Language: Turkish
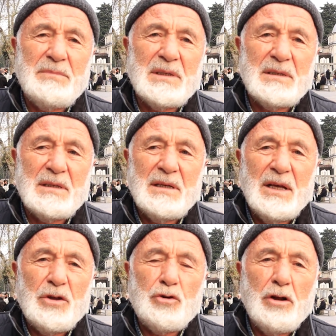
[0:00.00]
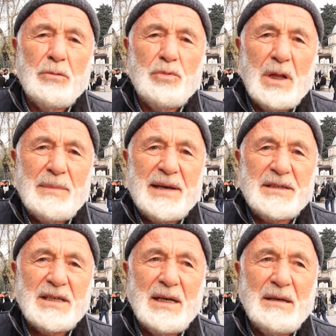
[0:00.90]
bir yol
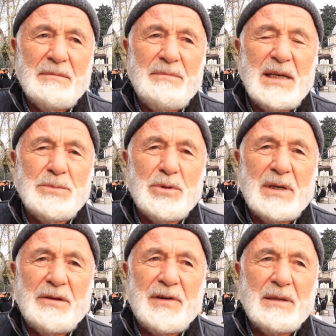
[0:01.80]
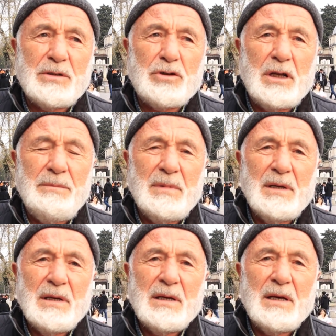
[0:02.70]
bulamayınca mecburen efendime söyleyeyim
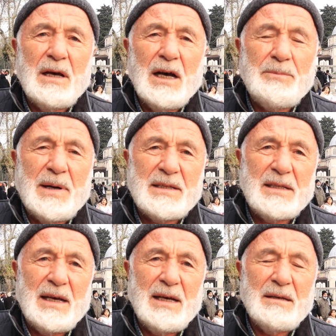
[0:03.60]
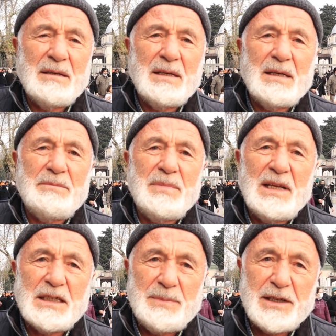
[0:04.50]
e, AK Parti'de e,
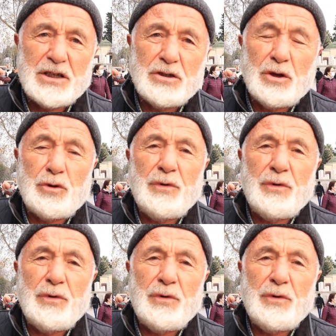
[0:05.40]
birleşmeye çalışıyor.